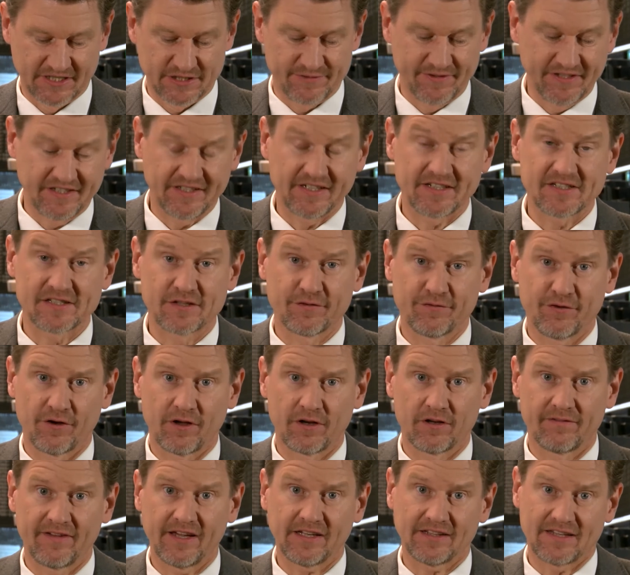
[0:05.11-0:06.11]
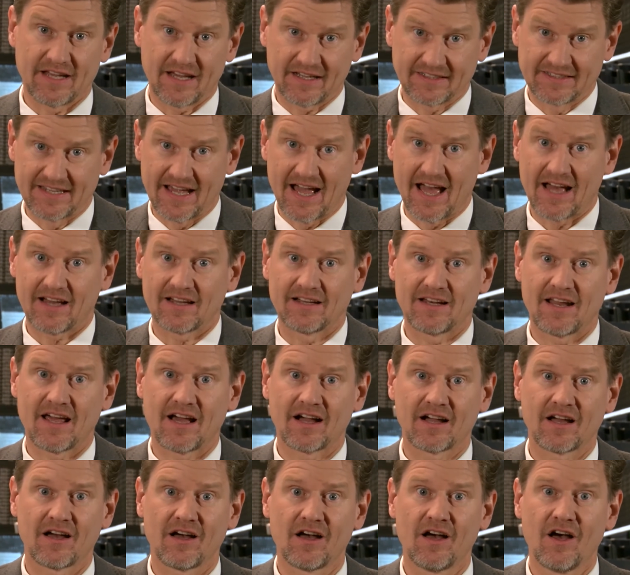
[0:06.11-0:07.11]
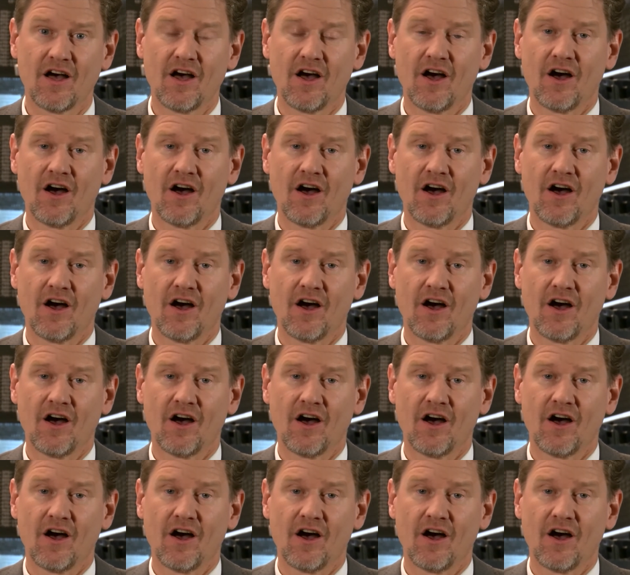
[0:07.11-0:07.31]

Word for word: Das Wichtigste vorneweg, nach jahrelanger